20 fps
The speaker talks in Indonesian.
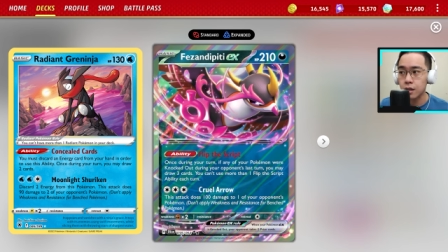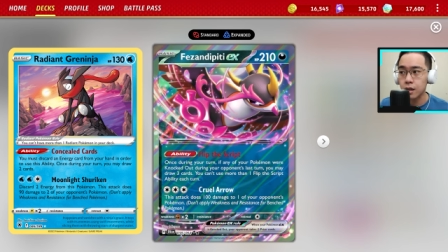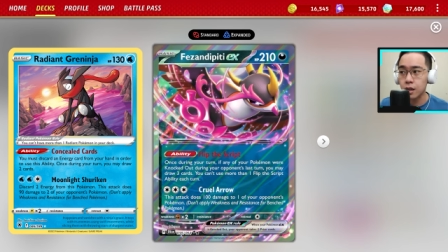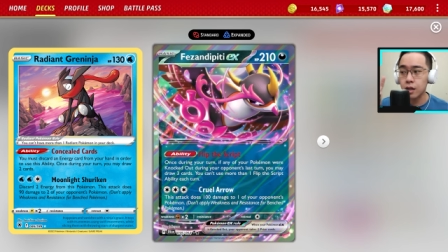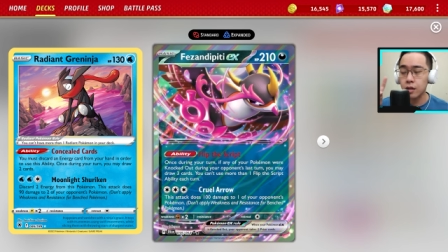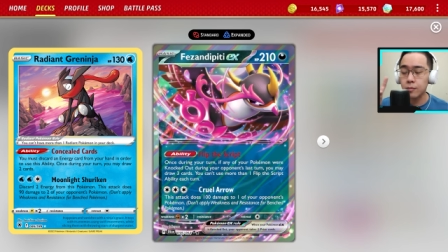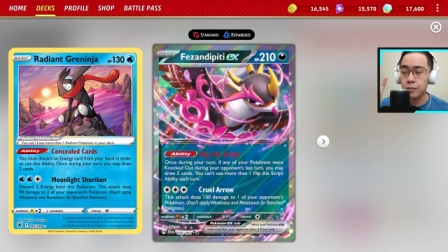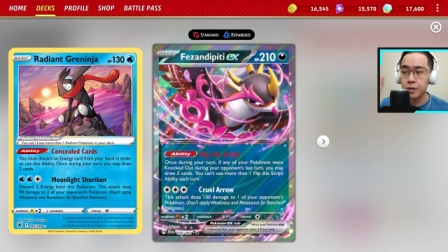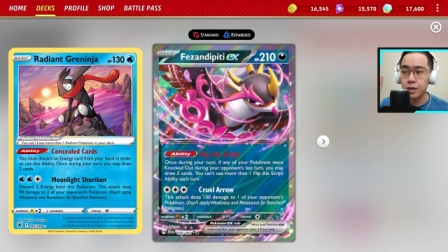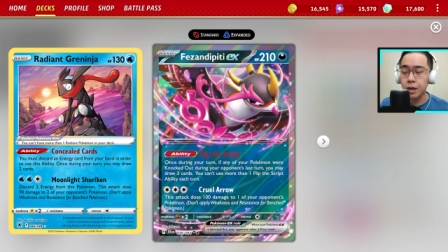
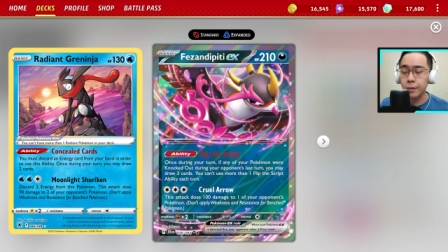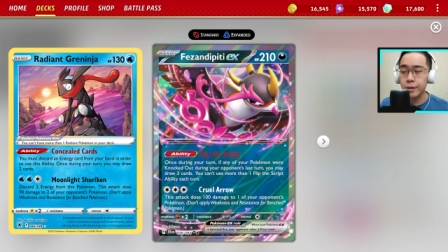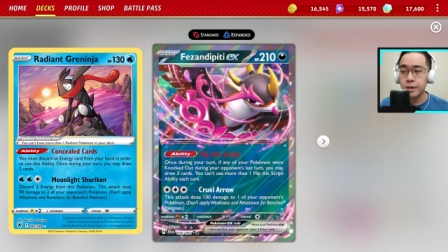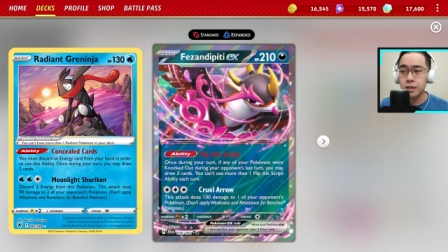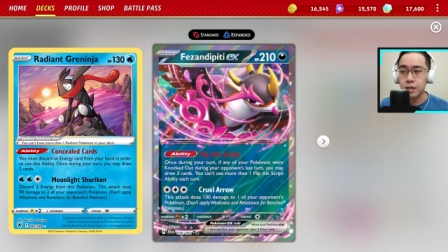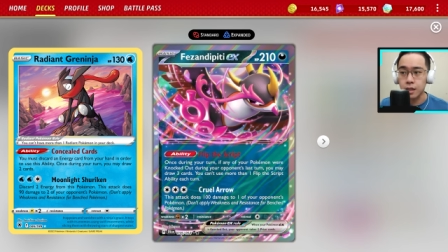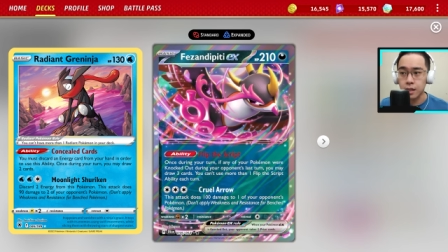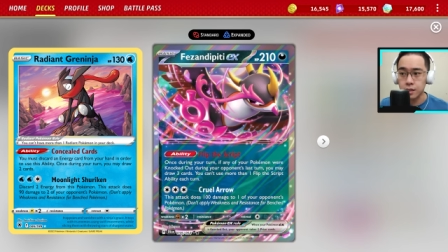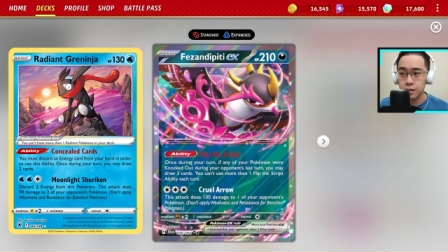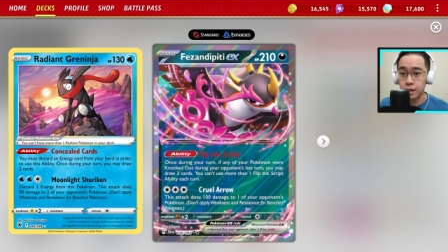Karena yang pertama
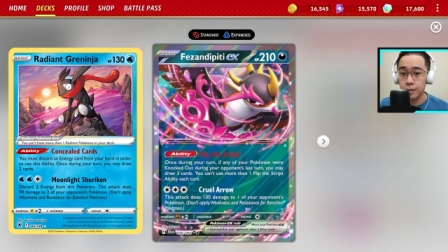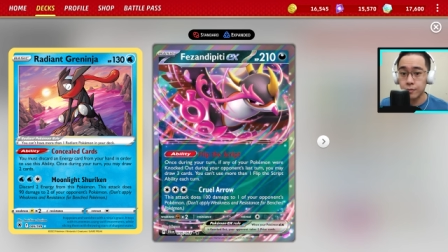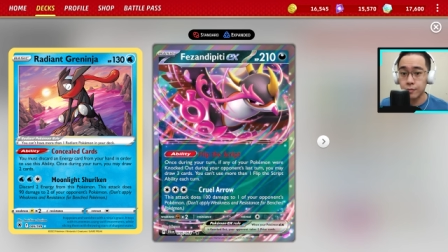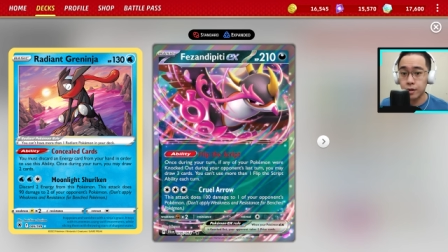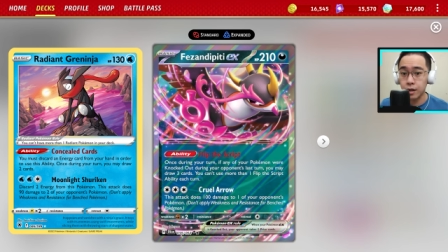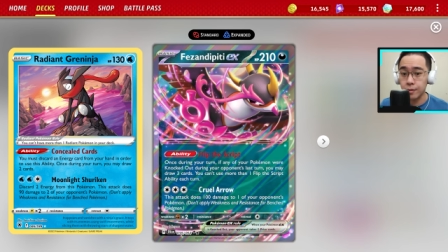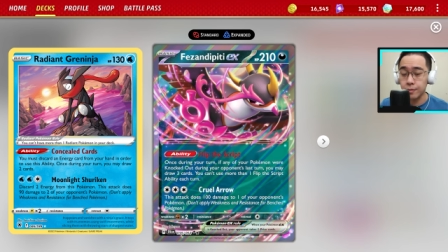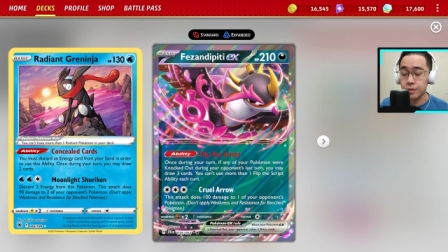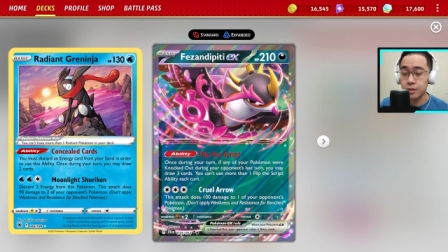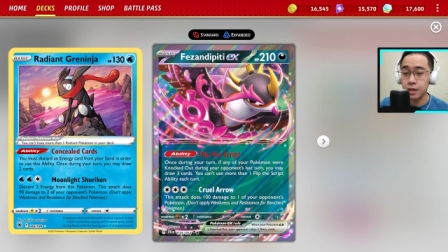jelas kamu
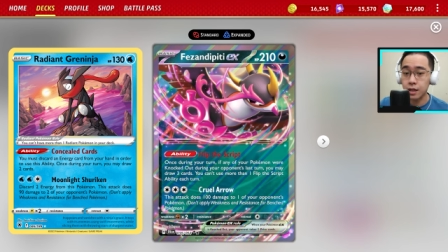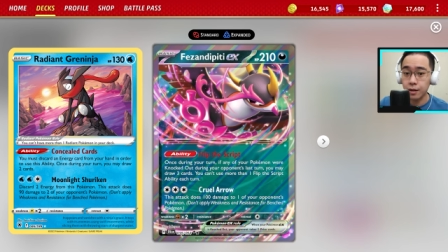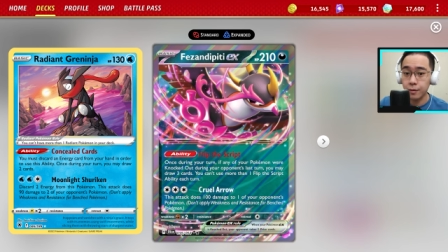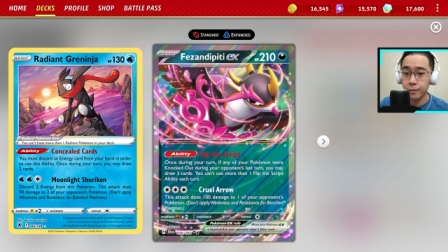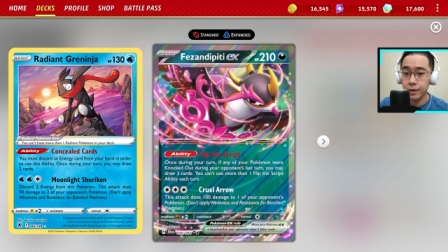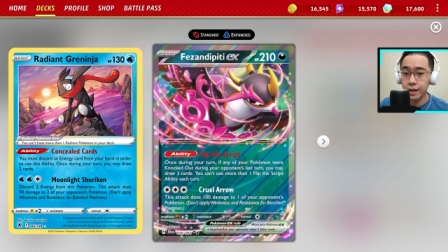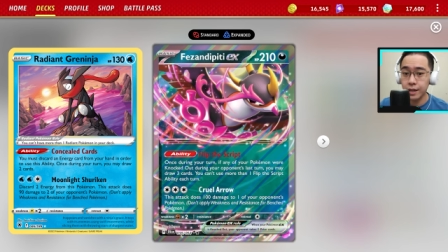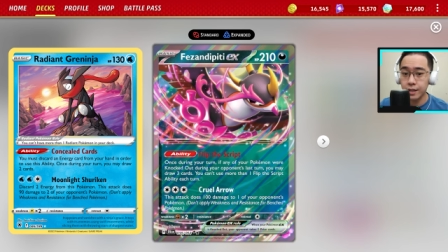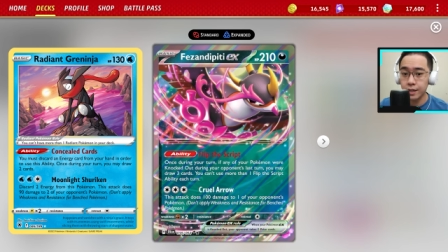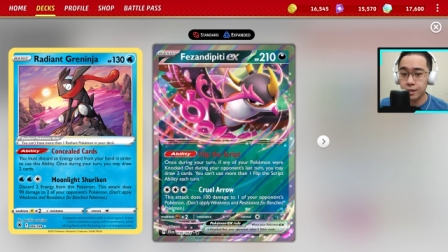nggak bisa
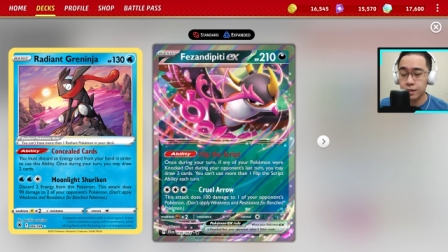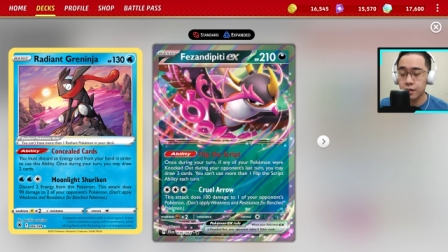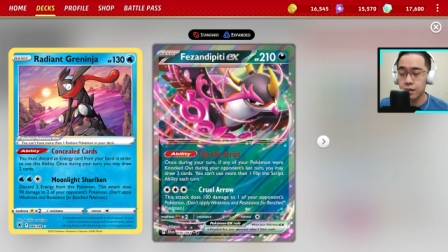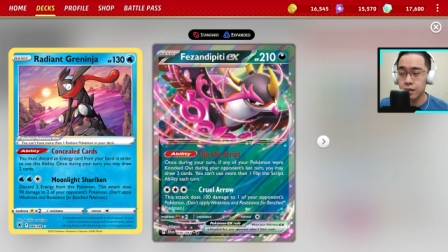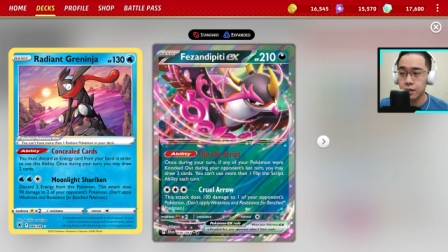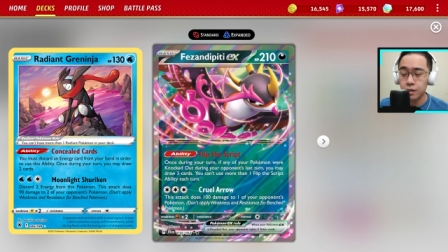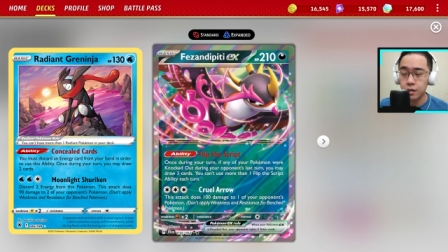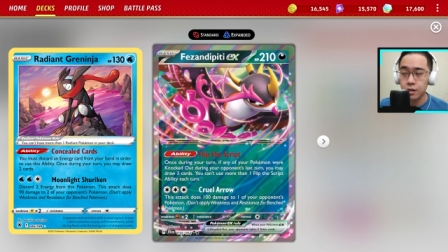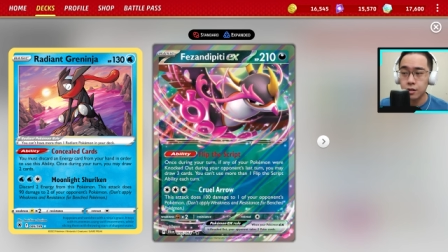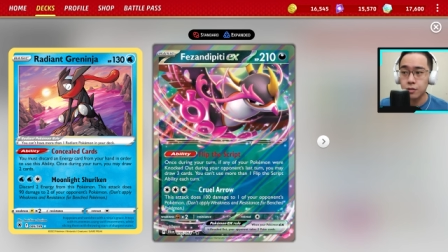ngemainin
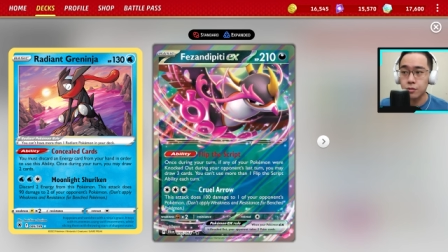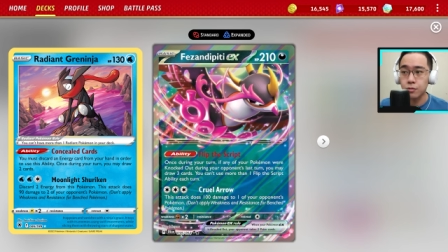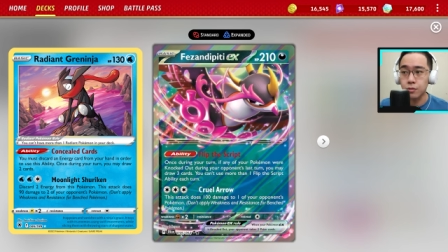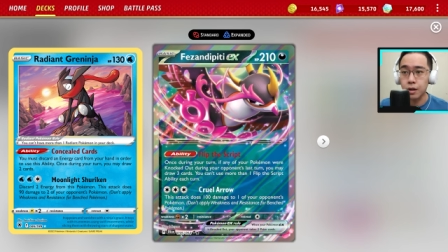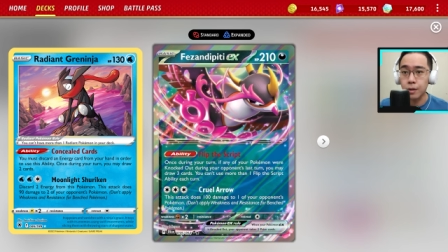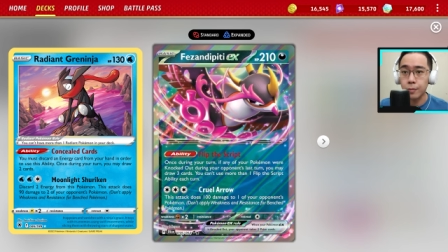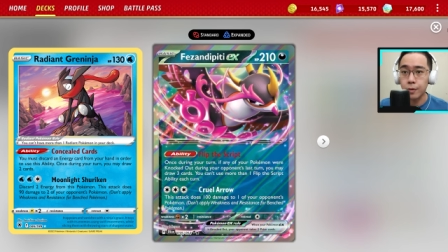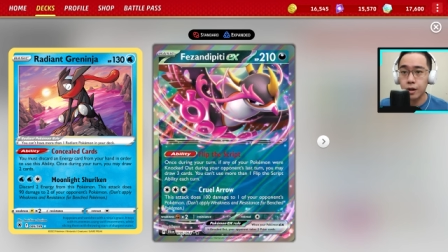dua